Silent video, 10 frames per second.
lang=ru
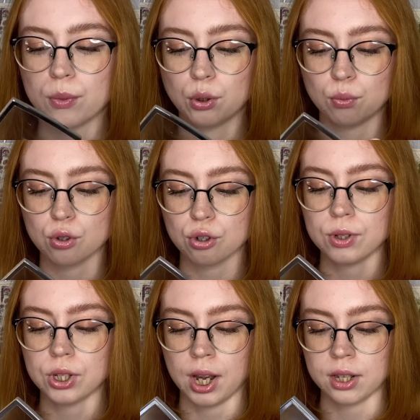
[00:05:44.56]
мы эту можем
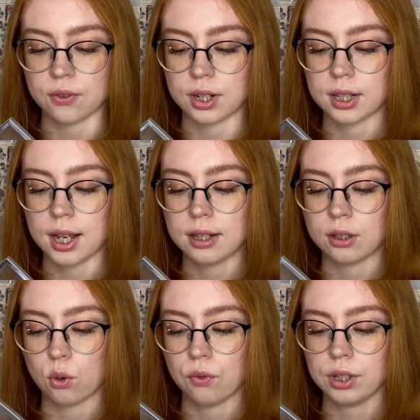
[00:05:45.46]
снять, в оригинале
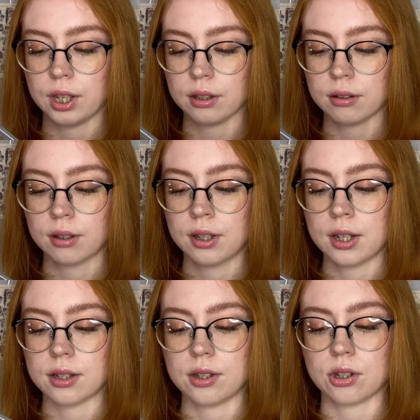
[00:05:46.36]
такого нет.
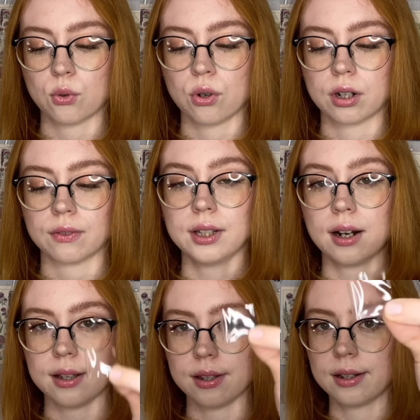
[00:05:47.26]
Здесь такой
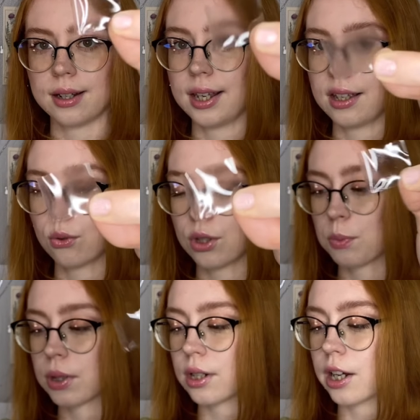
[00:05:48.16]
квадратик клейки, у нас
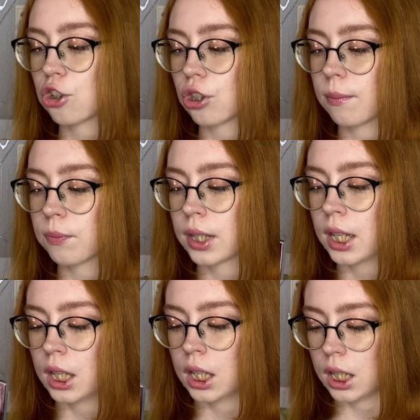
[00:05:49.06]
прозрачный.
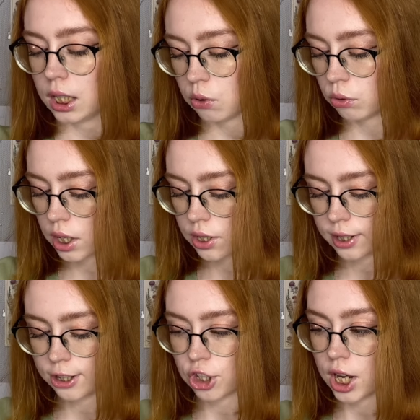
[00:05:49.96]
И у нас
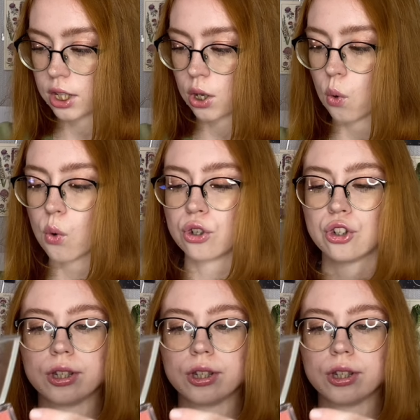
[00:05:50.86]
отличается очень